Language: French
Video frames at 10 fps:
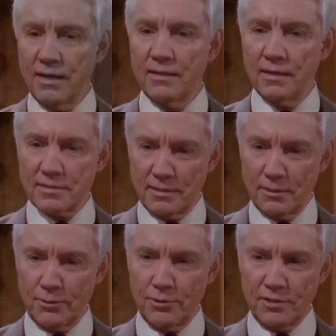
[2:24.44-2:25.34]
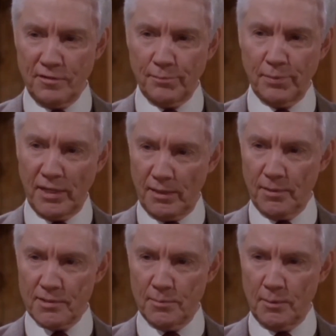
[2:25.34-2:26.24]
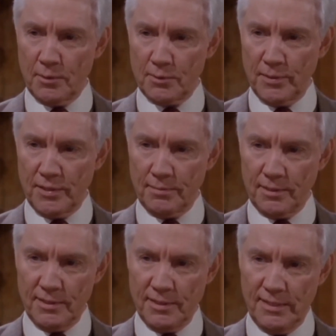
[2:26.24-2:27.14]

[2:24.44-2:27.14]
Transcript: Excusez-moi, les pas de carbo, t'étais pas né, donc respect, please.